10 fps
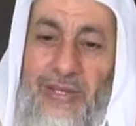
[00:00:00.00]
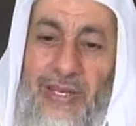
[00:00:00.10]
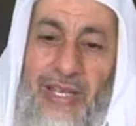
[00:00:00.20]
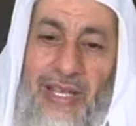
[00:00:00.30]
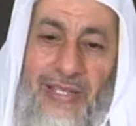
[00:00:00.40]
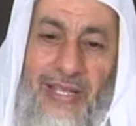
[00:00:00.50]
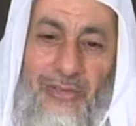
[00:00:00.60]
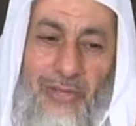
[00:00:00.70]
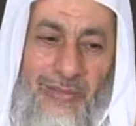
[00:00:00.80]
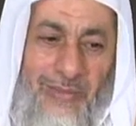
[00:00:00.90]
إلا أن
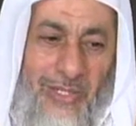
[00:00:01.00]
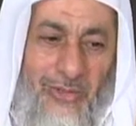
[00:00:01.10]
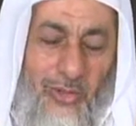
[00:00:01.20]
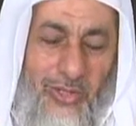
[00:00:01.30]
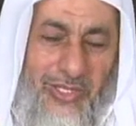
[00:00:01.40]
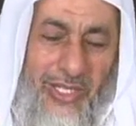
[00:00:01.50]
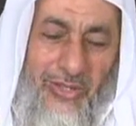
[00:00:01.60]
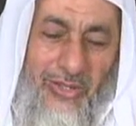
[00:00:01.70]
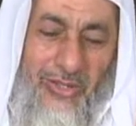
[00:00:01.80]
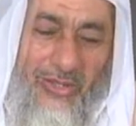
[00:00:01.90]
رجلا من الجلوس
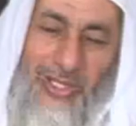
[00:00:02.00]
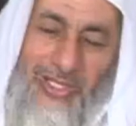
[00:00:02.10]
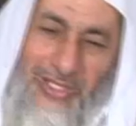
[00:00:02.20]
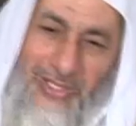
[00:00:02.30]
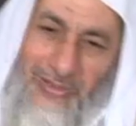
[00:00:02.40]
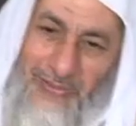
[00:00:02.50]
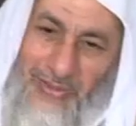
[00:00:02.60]
ينظر إليه